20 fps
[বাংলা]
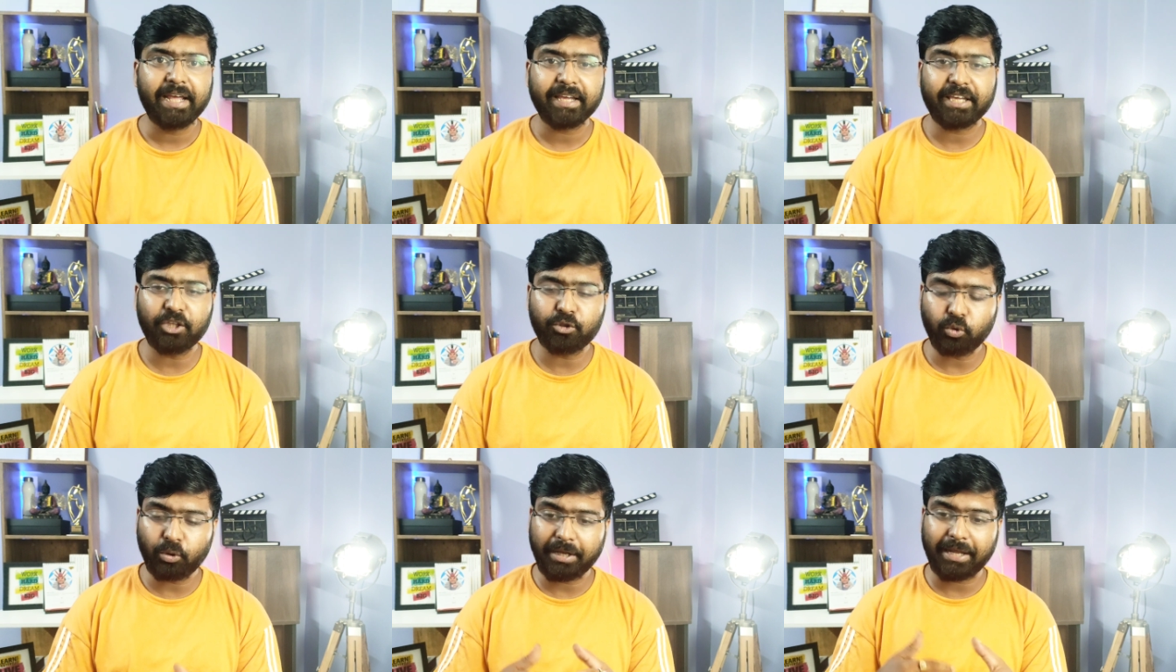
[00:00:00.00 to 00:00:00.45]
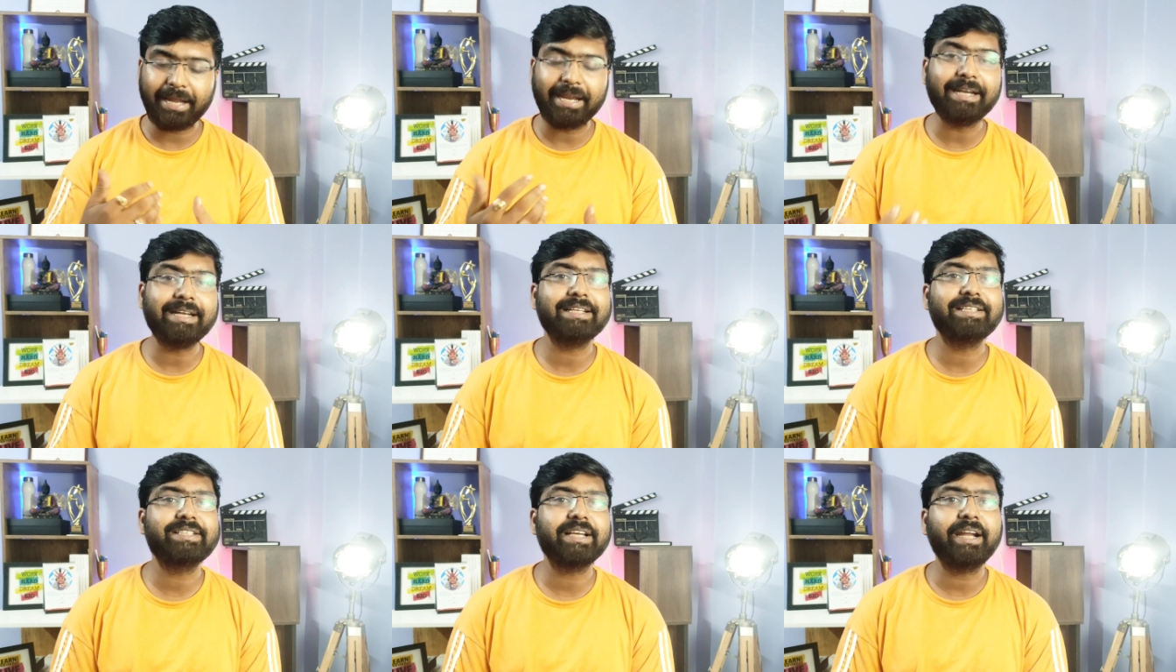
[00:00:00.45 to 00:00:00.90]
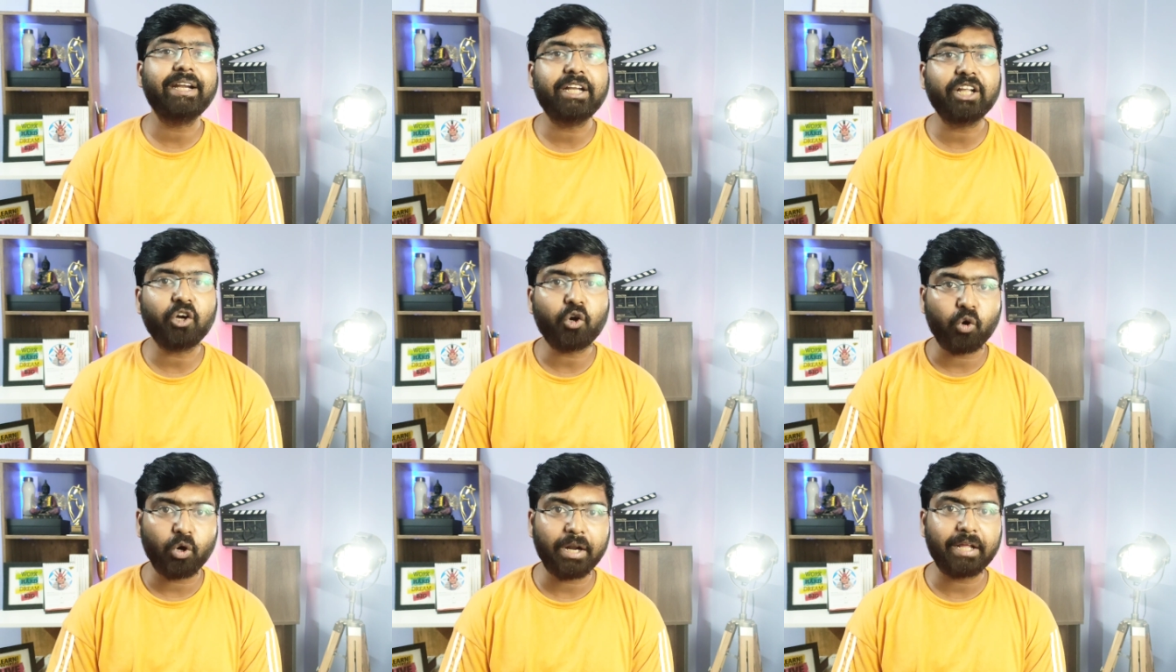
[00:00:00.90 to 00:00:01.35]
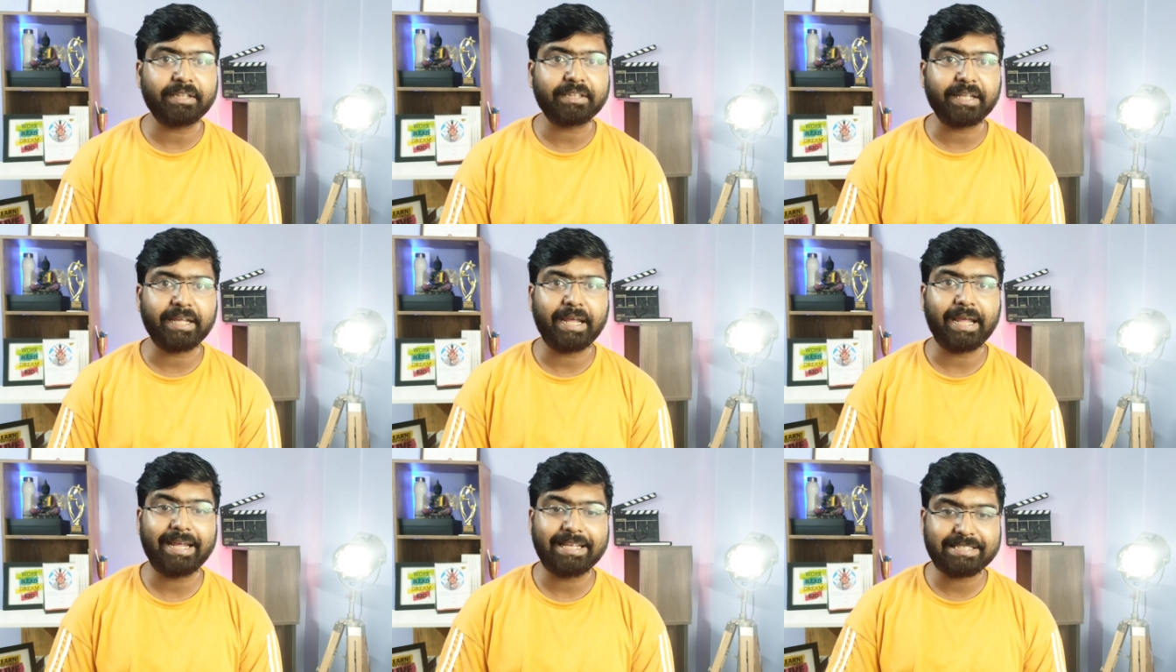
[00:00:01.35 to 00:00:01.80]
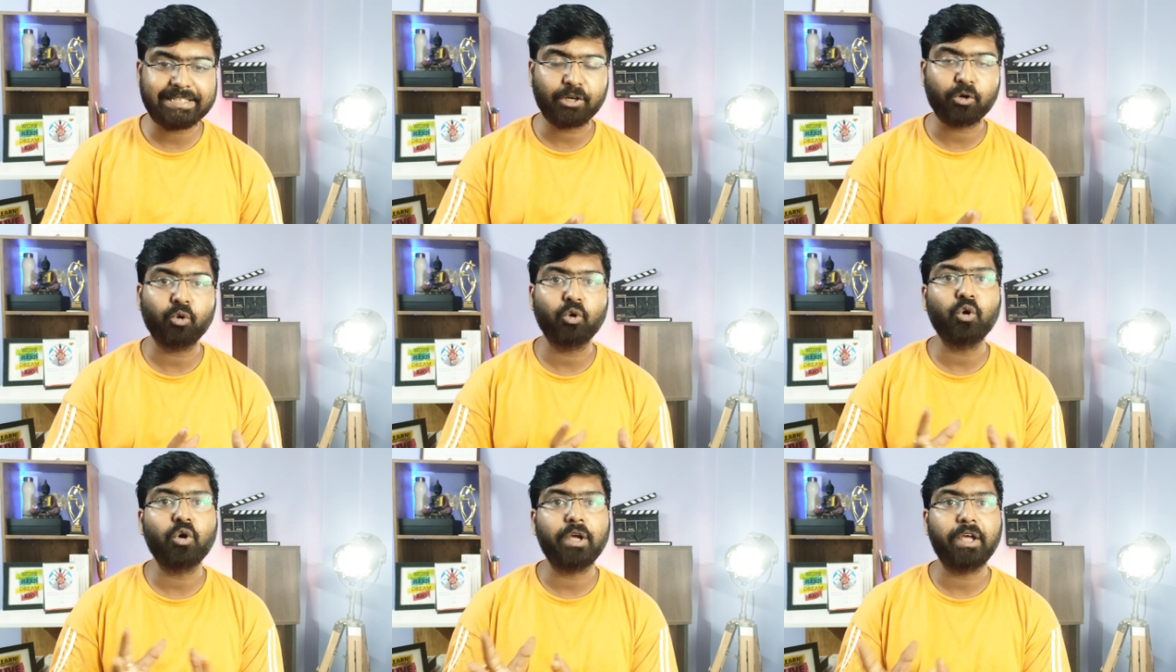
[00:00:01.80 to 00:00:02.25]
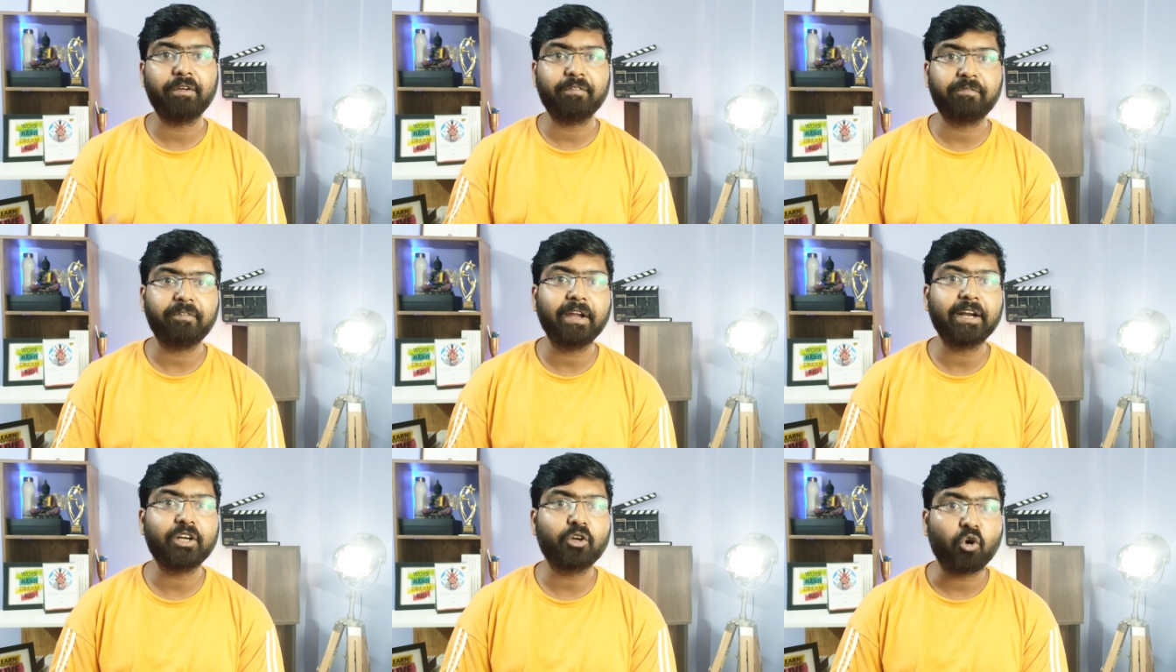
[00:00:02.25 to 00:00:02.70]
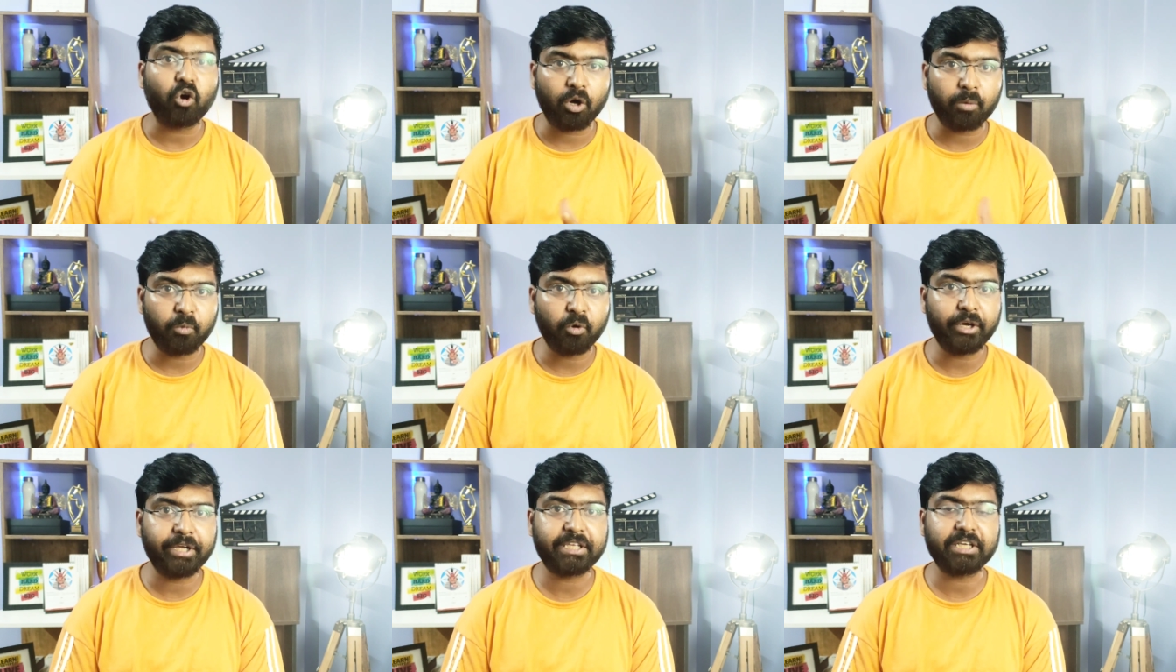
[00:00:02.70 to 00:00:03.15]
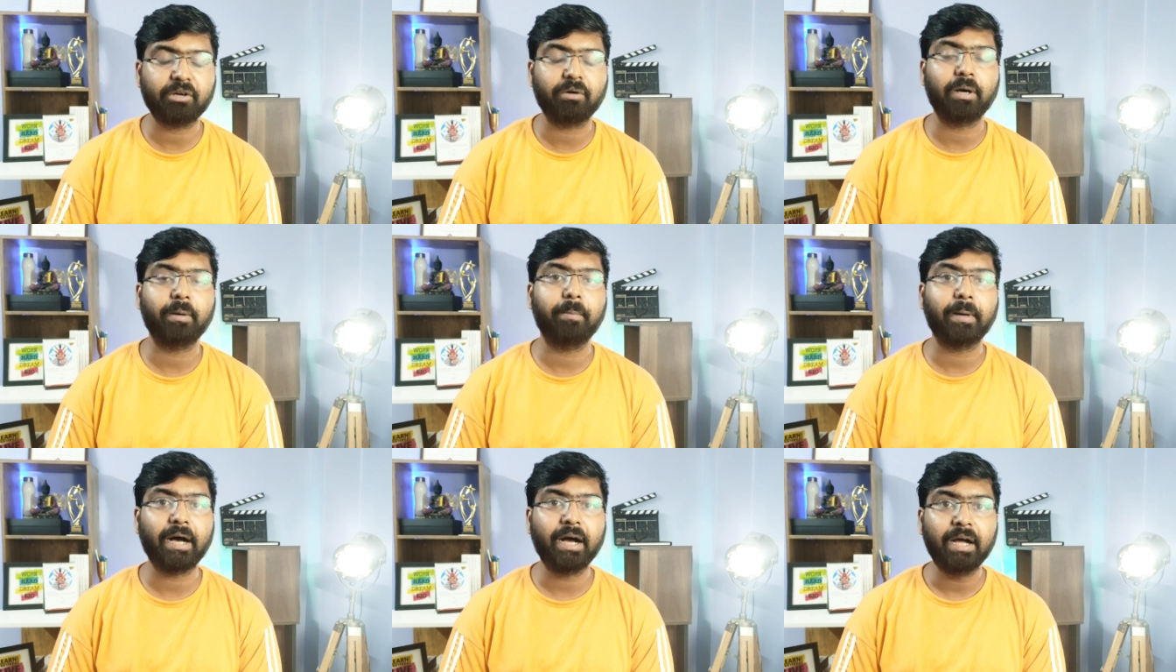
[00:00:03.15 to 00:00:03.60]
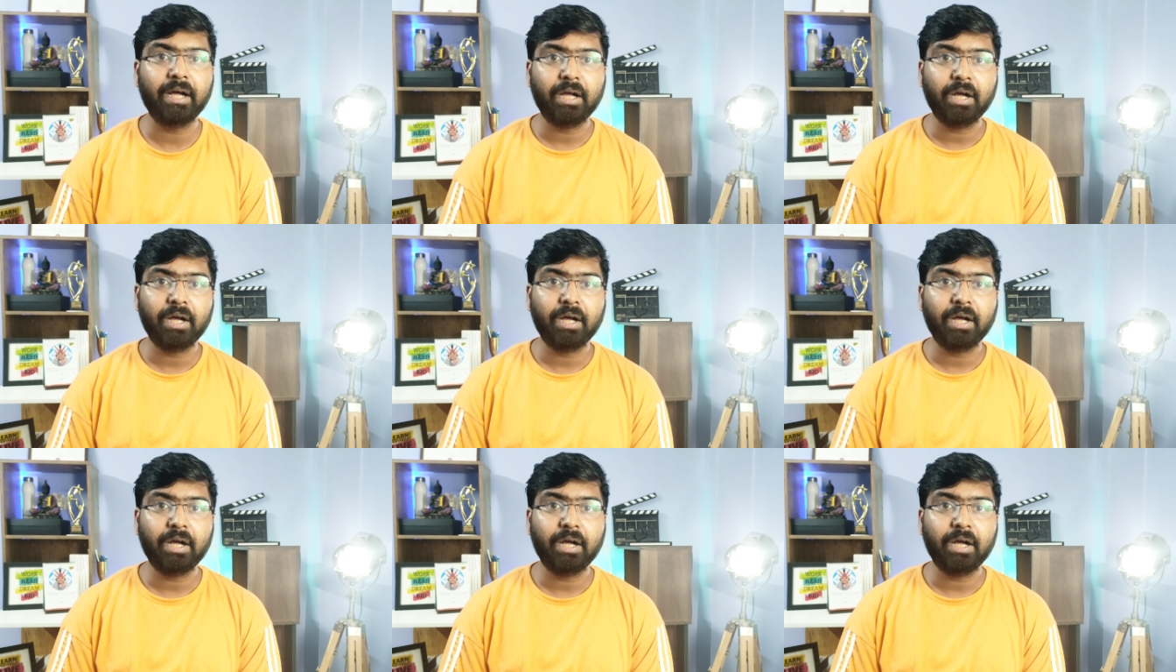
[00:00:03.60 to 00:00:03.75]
কিন্তু এই ডিজাইনটা করাতে এই যে কোনো এফেক্ট কম হয়ে যাওয়া বা